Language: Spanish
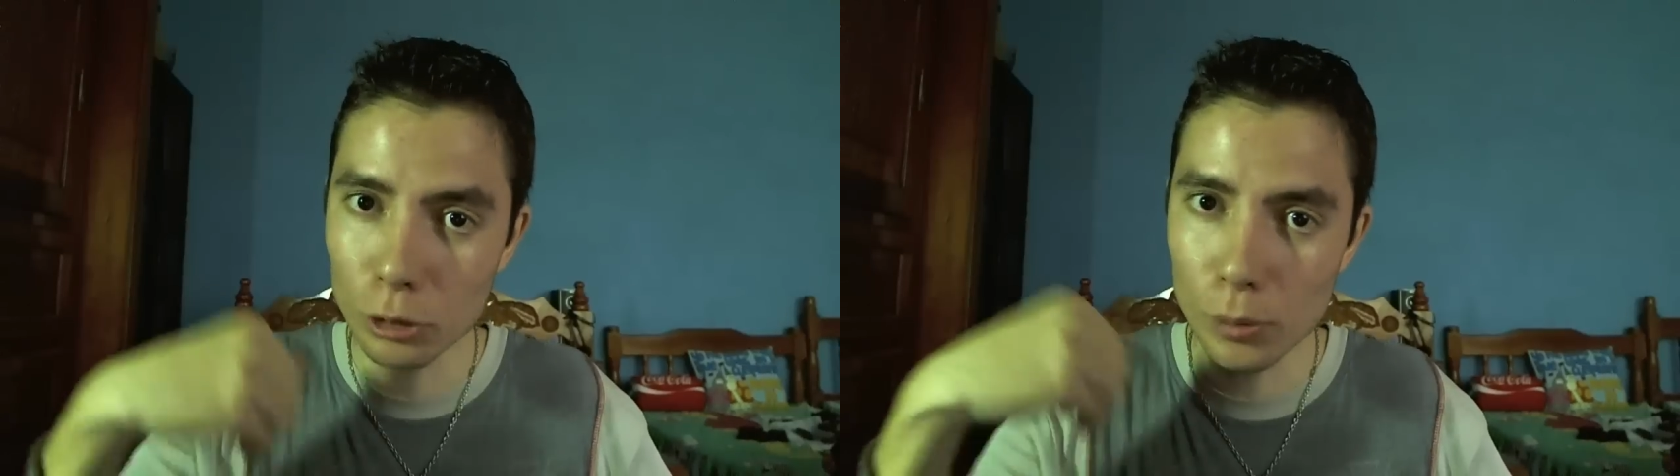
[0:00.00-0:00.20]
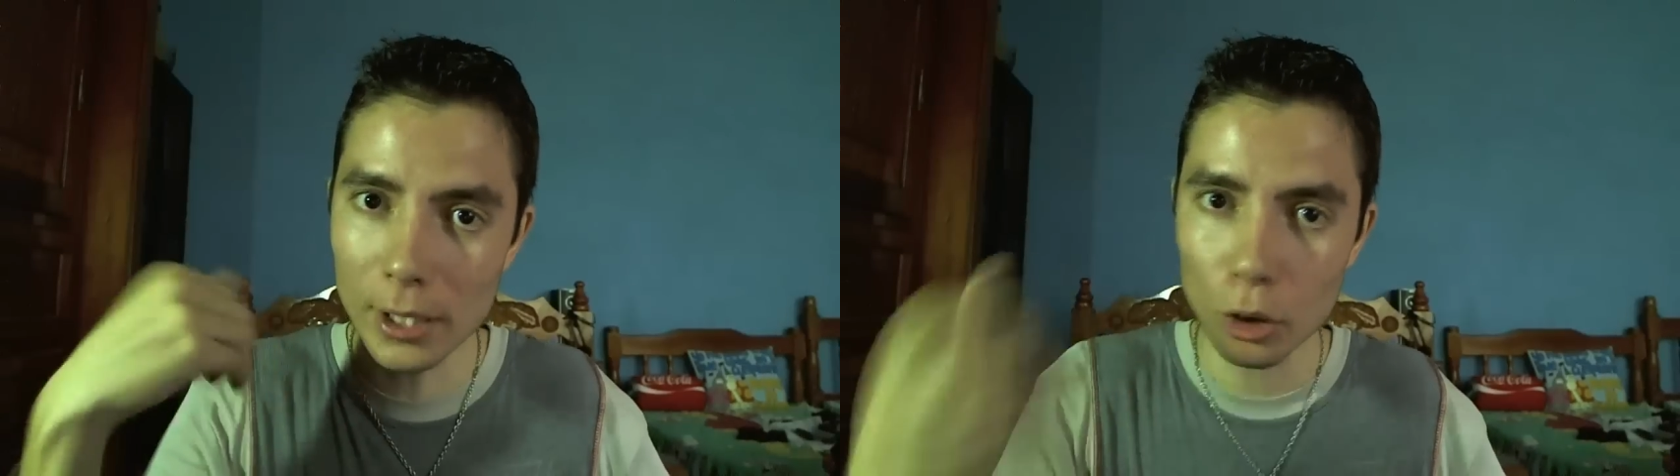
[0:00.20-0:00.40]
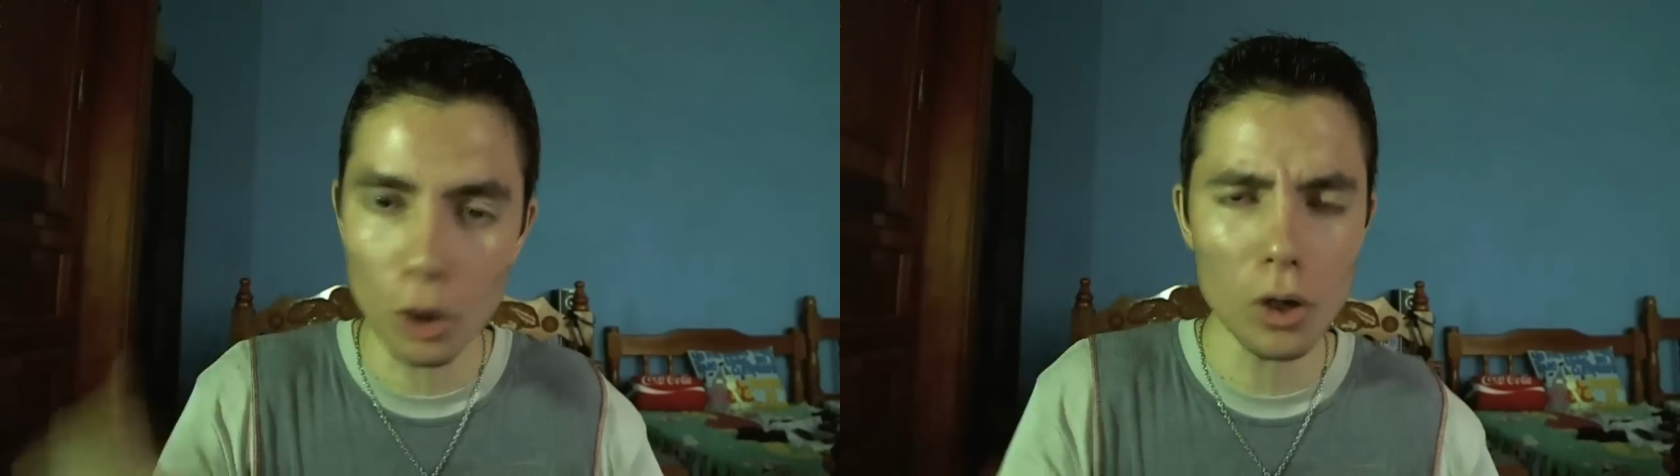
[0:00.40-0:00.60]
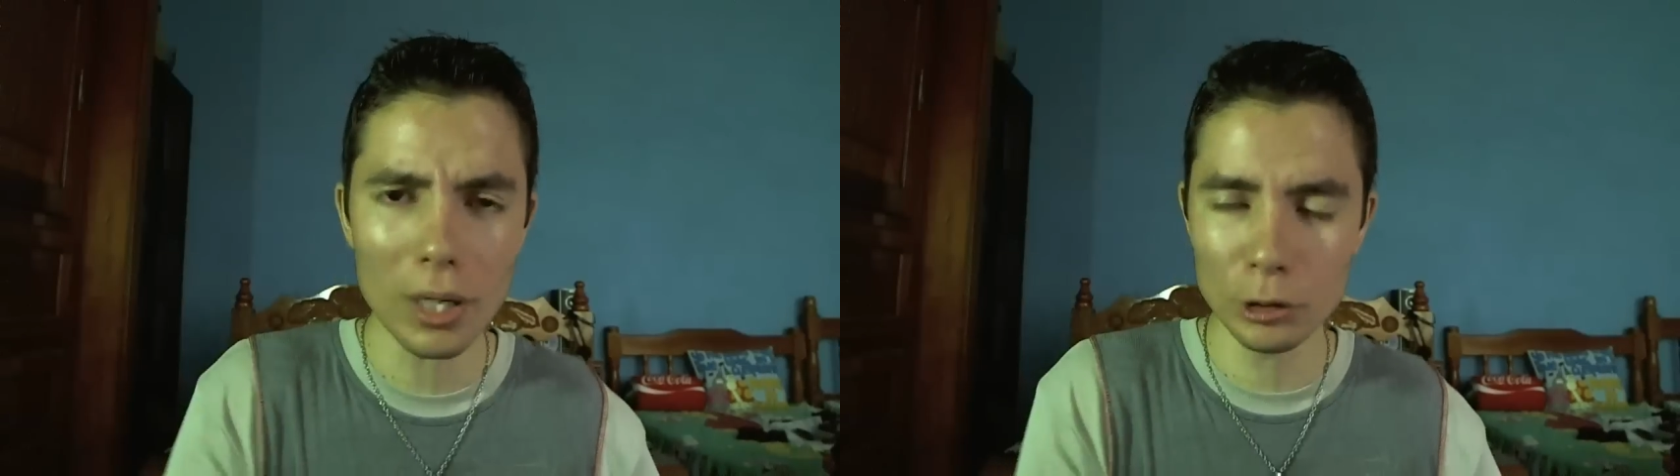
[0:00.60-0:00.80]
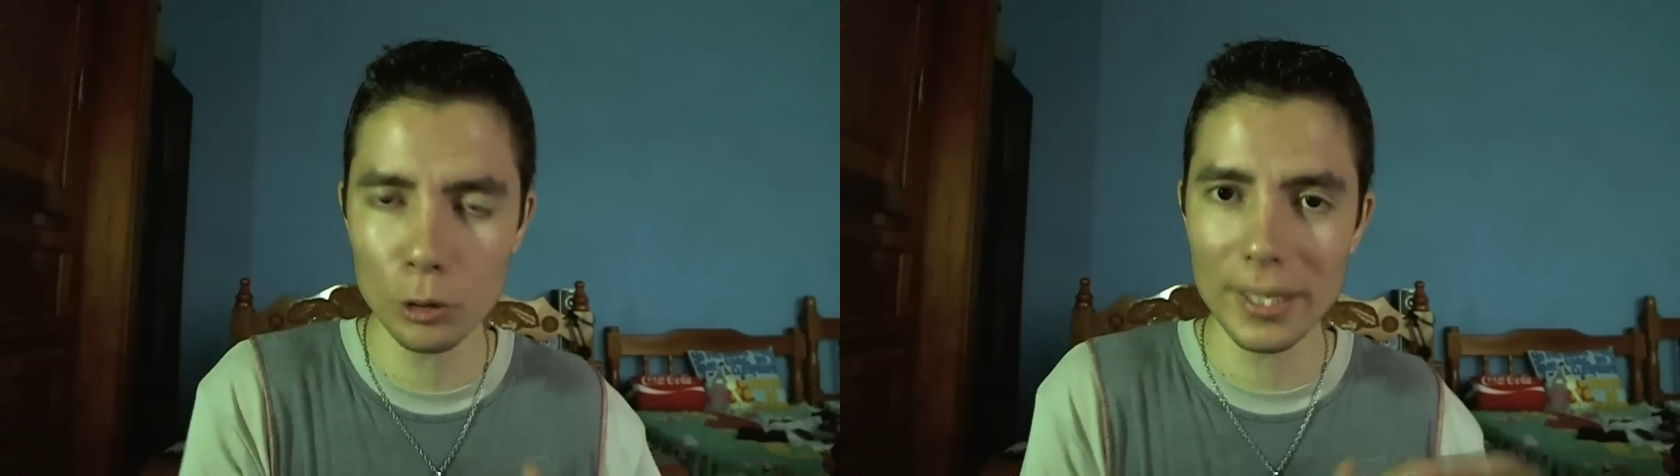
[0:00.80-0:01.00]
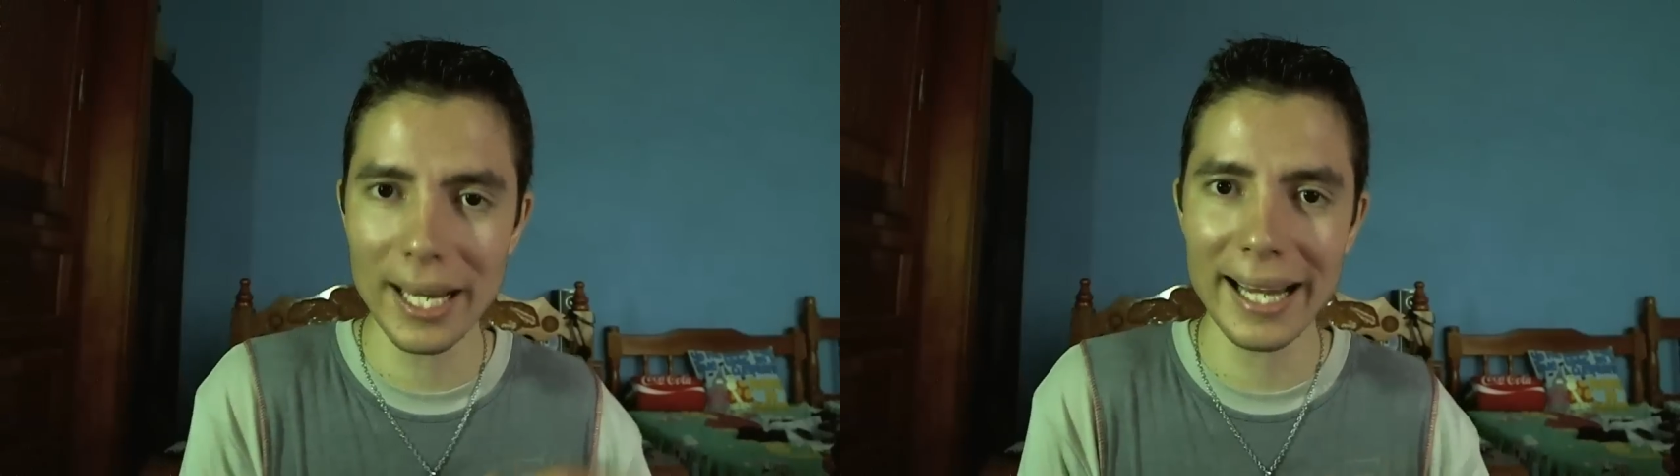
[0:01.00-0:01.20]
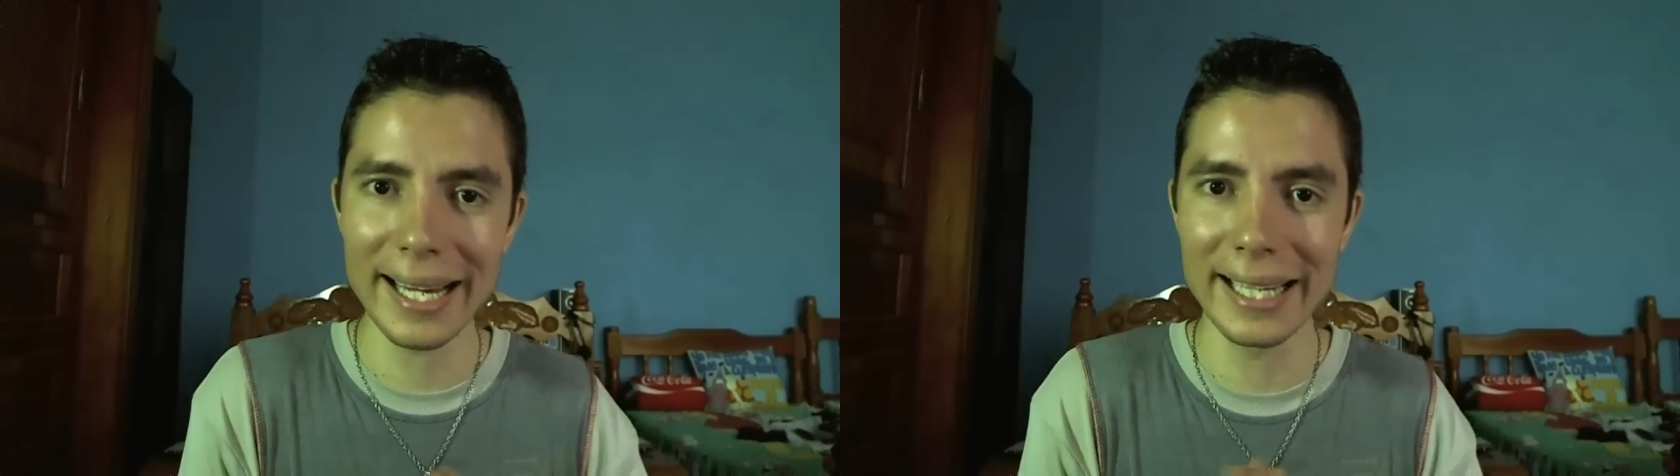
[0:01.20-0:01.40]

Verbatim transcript: subir todo lo que subía